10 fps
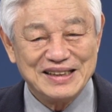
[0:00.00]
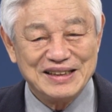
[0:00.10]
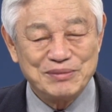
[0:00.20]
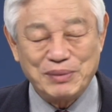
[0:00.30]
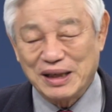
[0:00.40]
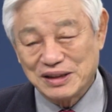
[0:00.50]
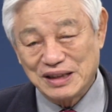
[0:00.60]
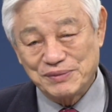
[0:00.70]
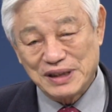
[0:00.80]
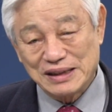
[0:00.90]
많은
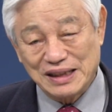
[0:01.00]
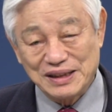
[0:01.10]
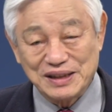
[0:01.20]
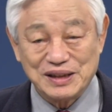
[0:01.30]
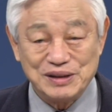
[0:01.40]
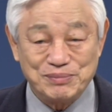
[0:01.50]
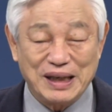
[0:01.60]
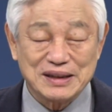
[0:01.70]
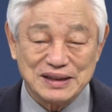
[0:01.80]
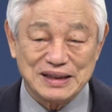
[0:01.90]
사람 사탄에 이끌림
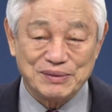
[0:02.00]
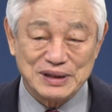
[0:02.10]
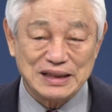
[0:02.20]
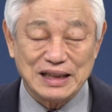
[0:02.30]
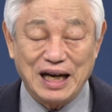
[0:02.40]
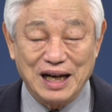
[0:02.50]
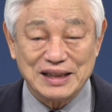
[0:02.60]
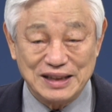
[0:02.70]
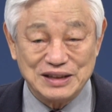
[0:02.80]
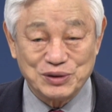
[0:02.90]
받기 때문에 세상이
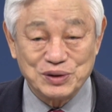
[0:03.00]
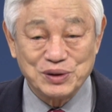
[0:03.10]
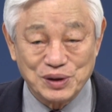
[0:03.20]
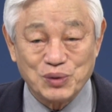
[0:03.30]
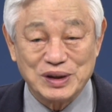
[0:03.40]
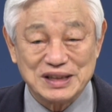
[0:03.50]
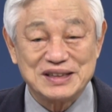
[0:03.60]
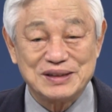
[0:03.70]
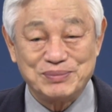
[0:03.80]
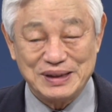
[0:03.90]
악해지고
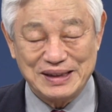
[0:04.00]
더러워졌습니다.